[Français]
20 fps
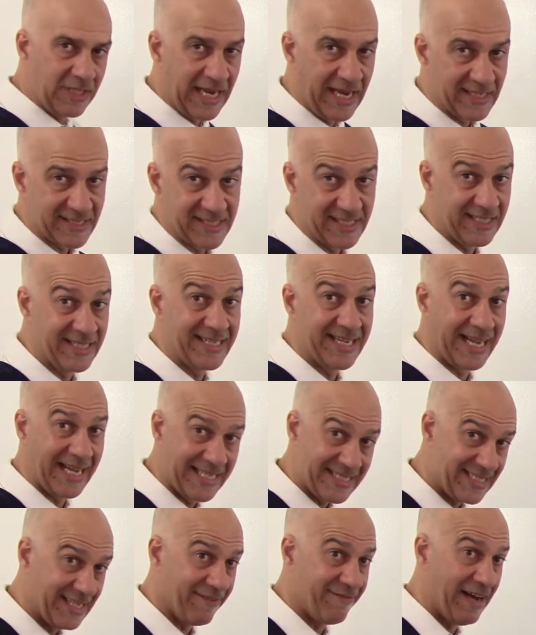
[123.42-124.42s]
quand c'est
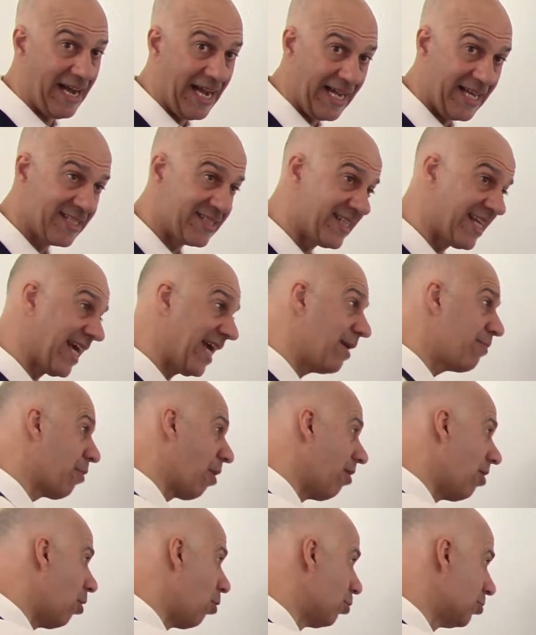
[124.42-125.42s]
très sévère, très
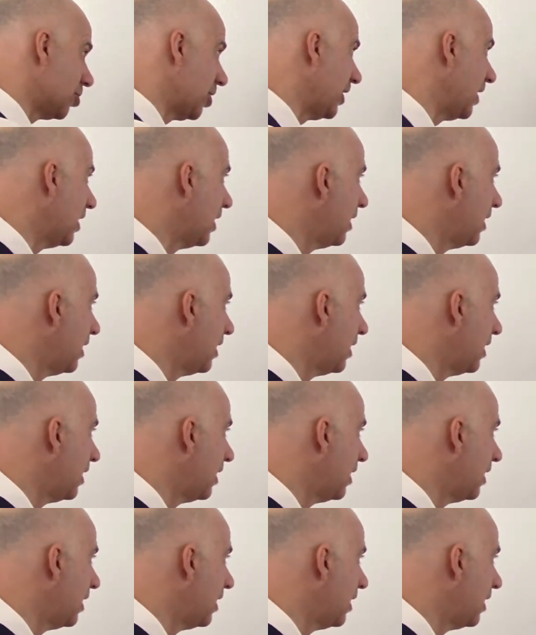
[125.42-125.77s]
prolongé.